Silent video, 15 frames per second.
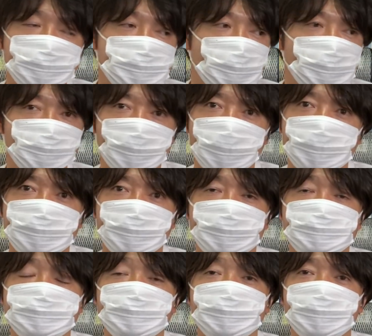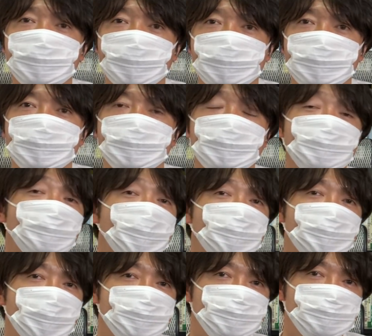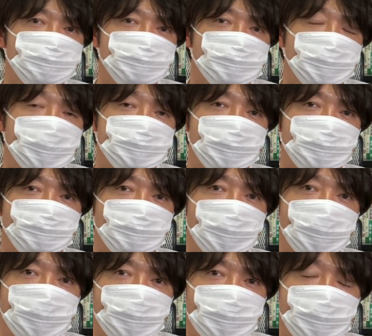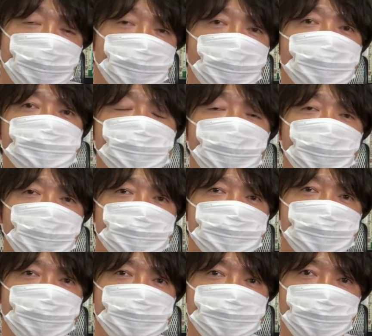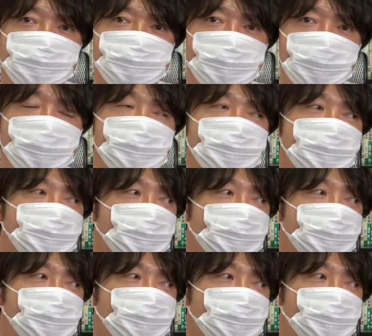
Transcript: しっかりと判断して、えー、他のね、YouTuber さんとかね、えー、高橋ダンさんとか、